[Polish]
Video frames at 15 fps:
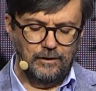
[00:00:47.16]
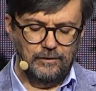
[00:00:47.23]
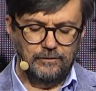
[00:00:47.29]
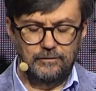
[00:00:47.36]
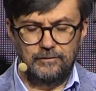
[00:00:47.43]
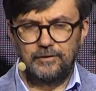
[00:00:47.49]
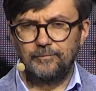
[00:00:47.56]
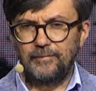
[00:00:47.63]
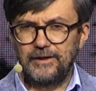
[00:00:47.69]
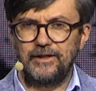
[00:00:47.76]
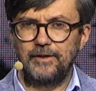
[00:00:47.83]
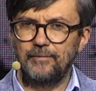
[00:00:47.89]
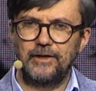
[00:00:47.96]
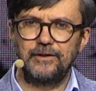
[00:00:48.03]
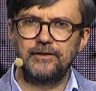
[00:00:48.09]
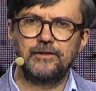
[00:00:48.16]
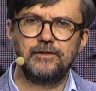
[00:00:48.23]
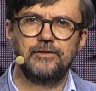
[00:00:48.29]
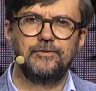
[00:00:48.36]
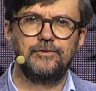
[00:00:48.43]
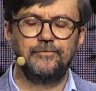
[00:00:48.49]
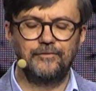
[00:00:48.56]
to chyba nie ma
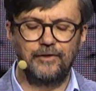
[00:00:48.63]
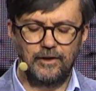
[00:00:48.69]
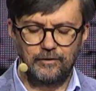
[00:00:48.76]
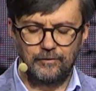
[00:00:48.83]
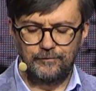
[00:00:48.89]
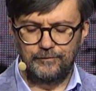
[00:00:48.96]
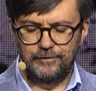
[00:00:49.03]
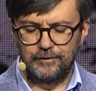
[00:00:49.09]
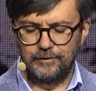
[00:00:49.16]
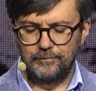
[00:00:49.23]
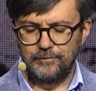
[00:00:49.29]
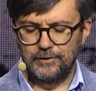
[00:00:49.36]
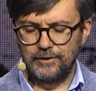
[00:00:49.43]
nic dziwnego w tym,